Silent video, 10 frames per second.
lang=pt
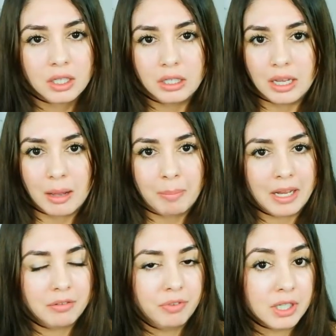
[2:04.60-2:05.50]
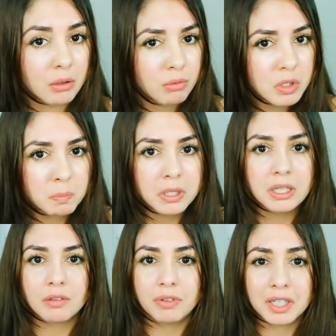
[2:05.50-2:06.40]
que a pele fica com
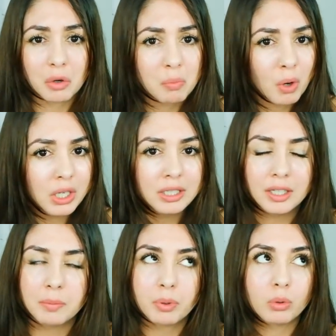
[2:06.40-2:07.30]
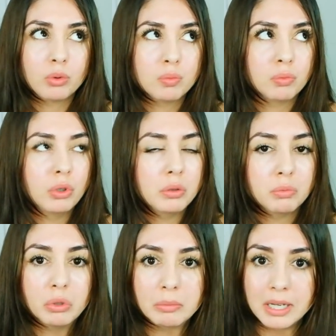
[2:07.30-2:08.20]
espinha, fica com bolinha e produz muito,
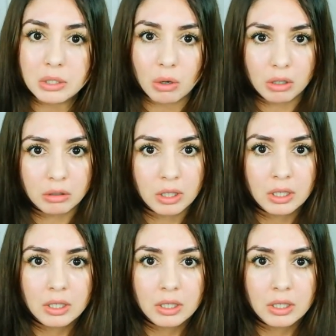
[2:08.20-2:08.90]
muito mais óleo.